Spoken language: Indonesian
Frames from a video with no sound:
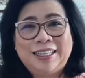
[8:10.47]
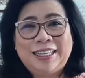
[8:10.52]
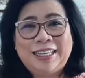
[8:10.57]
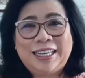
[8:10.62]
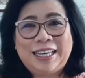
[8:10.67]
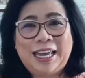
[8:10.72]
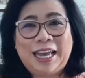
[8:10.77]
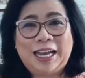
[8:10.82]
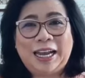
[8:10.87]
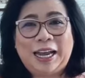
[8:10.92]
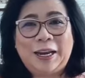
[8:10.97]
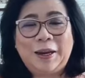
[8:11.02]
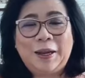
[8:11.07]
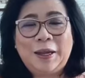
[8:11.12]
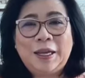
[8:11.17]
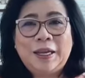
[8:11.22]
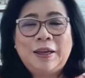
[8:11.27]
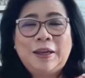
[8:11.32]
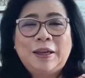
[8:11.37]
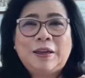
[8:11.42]
Iya kan?
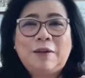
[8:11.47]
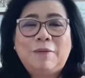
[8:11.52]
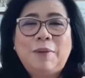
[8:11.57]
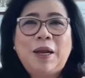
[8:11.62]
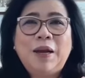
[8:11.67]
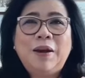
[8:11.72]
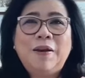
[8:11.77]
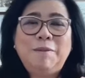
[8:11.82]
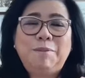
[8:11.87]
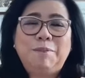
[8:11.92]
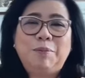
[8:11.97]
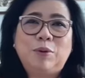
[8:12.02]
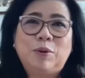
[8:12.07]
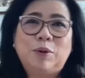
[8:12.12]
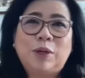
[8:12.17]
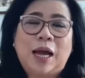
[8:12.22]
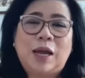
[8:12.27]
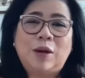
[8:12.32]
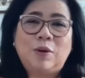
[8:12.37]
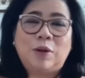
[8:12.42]
Gimana Bu,
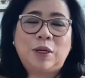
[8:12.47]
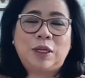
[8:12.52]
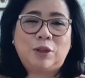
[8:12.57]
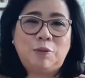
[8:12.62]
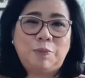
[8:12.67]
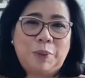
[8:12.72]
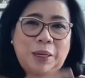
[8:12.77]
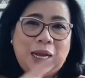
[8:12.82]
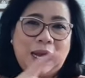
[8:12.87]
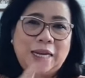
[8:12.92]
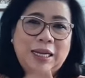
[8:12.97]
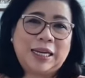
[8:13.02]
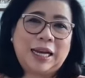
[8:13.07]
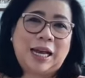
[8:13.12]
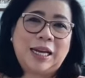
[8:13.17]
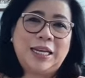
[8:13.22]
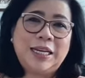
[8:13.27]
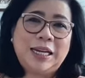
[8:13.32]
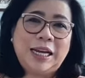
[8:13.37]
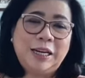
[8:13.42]
kalau itu
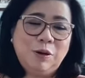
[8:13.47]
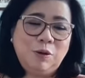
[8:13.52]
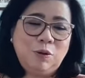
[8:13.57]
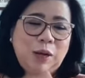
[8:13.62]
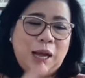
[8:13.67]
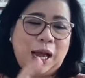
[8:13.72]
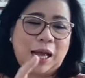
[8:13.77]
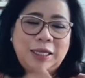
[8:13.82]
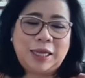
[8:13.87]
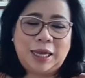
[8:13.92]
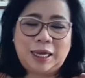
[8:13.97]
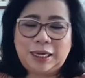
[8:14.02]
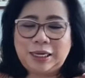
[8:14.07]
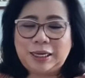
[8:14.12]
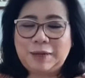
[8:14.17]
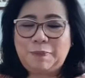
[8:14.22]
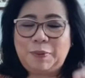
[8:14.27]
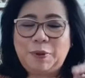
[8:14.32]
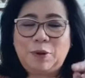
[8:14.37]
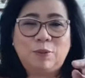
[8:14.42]
berkali-kali kan lukanya
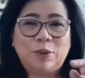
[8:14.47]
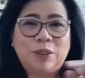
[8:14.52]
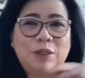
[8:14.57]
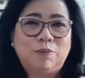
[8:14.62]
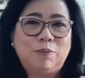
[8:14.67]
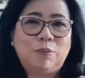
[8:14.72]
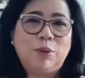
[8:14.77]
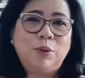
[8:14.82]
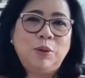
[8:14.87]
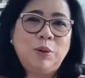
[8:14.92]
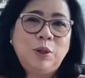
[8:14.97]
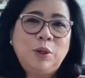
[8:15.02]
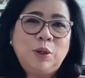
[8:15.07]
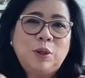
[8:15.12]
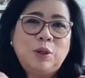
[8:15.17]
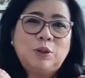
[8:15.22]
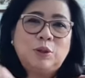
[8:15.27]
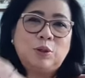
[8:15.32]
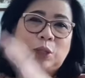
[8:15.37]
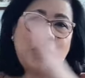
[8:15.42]
ini belum sembuh,
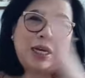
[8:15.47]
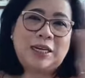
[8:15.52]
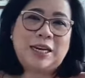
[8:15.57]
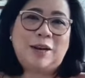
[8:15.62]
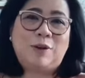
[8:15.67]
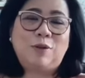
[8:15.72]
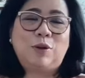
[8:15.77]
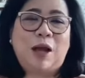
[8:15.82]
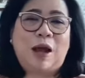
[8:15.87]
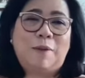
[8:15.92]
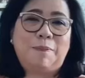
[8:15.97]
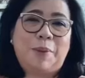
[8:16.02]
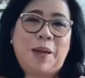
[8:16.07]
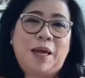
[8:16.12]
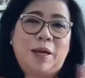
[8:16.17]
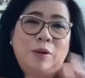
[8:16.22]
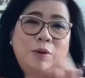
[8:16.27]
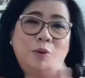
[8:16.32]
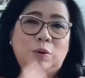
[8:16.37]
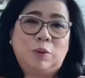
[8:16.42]
sudah ada luka
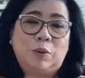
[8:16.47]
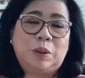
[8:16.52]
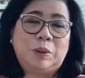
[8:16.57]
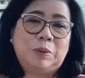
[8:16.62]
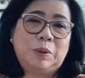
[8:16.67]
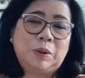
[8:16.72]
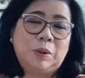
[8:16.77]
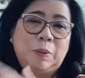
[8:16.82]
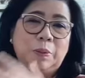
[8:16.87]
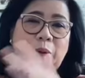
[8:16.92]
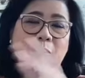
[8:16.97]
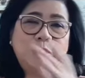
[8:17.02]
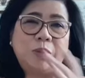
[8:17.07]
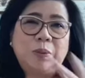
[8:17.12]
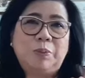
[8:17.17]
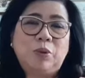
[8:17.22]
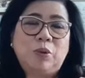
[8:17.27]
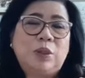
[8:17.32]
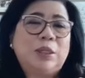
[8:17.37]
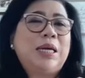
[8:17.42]
baru, belum
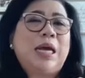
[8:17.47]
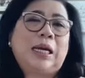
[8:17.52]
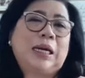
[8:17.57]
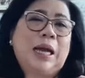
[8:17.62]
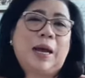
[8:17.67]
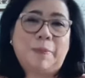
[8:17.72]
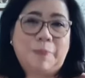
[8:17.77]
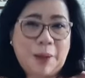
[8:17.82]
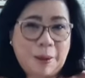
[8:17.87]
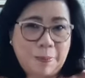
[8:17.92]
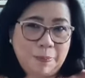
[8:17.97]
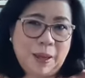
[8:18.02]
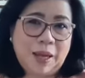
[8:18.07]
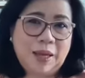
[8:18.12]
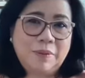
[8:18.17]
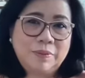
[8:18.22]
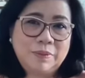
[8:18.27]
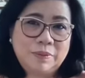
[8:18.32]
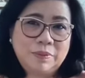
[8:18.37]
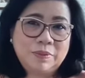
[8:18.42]
sembuh. Ya enggak apa-apa.
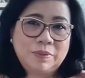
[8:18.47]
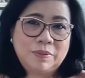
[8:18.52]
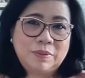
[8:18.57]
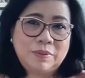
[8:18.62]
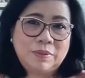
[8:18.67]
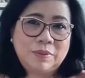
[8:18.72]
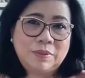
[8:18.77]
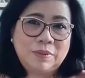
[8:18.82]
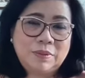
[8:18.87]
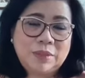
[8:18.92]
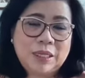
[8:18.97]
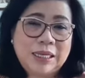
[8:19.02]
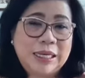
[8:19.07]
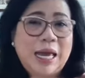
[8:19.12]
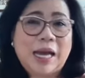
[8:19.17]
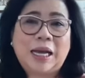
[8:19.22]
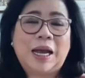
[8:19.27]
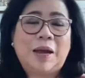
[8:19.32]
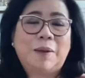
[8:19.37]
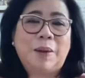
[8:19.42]

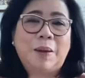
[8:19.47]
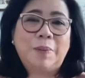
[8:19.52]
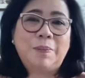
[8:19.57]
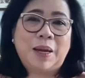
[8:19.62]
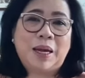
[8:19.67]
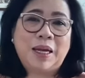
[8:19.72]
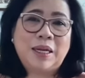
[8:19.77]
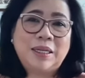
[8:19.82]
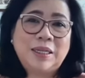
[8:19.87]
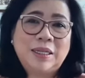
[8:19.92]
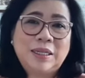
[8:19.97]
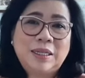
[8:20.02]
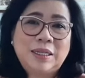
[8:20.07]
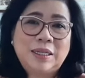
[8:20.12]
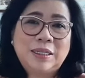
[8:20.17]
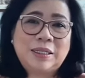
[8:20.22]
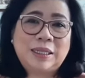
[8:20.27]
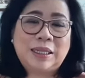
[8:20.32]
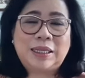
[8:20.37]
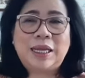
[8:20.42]
Ya enggak apa-apa.
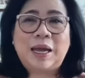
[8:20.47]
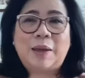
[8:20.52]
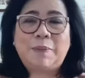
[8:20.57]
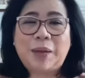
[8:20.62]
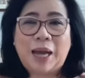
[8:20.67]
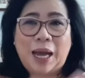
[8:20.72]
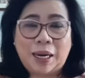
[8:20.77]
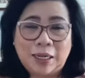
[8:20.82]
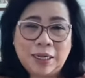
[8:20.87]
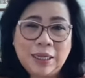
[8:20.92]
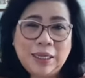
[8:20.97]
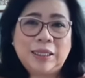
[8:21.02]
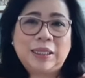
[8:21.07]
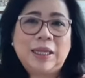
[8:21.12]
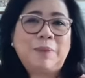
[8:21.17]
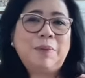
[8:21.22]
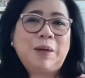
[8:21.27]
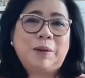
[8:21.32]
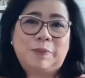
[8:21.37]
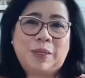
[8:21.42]
Setiap kali
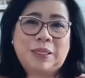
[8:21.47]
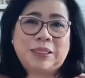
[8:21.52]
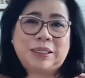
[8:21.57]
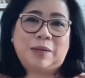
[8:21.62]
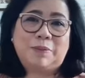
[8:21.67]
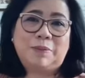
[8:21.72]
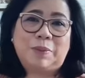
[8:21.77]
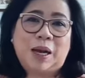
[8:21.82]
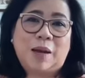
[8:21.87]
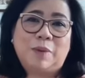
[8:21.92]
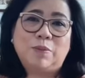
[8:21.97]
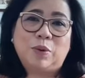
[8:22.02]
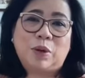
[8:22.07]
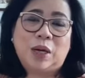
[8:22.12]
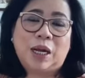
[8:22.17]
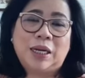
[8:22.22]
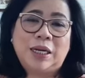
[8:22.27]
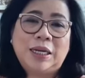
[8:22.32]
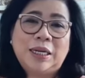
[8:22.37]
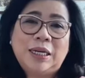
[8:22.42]
kita melepaskan
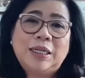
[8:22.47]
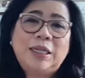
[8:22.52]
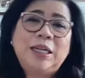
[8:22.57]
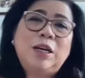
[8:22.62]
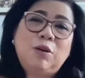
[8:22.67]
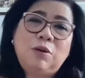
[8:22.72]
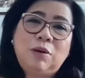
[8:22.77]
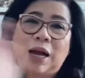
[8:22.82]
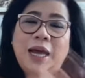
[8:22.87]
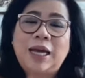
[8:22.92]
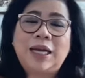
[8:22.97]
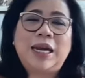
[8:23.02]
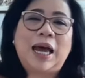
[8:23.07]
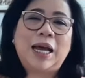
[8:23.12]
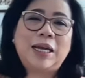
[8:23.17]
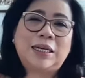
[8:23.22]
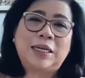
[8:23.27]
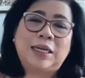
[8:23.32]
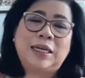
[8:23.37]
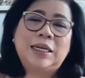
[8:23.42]
pengampunan. Dilukai
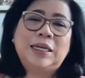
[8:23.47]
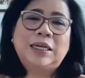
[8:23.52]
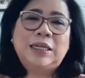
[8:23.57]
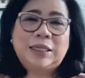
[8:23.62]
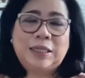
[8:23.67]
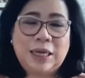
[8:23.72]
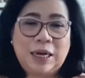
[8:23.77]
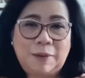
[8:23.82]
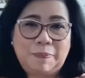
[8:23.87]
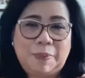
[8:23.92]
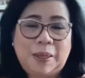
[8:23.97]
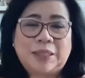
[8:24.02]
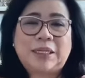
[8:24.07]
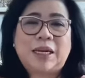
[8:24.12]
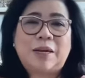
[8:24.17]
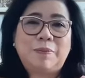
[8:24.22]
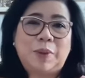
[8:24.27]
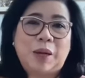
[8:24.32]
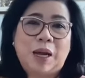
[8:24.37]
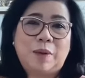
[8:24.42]
lagi,
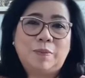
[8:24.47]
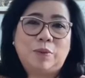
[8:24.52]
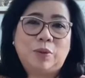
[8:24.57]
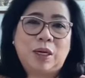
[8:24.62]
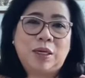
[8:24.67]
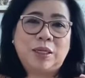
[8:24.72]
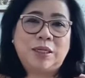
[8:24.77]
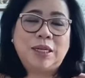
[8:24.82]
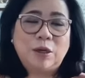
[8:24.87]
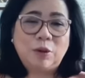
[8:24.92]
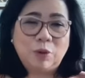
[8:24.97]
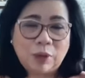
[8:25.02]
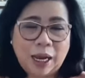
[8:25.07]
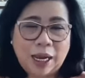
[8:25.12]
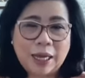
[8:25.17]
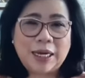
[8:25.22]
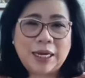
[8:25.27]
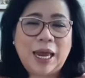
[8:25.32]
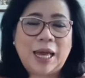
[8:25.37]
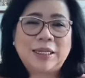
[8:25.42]
dilepaskan pengampunan.
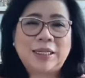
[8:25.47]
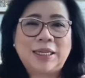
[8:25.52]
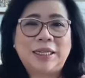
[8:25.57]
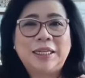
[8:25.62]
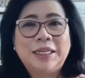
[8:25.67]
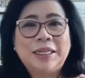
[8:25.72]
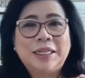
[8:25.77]
Dilukai lagi,